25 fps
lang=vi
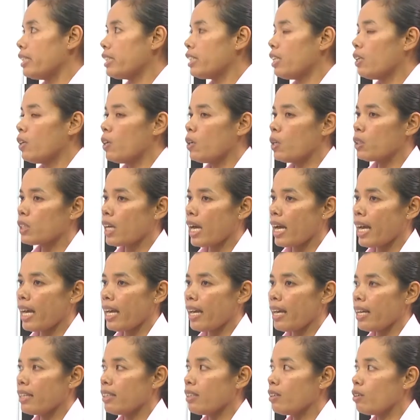cho
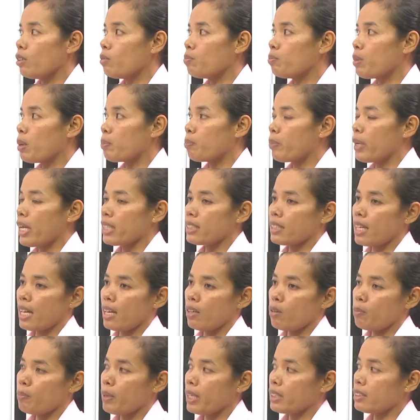tại tôi bọc bẹ sạ
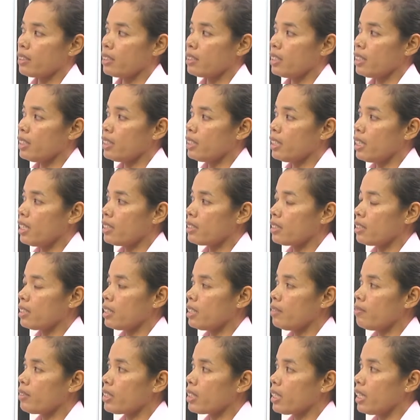lục bạ sản thị
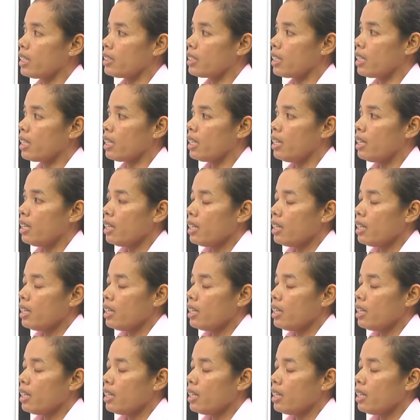về tay để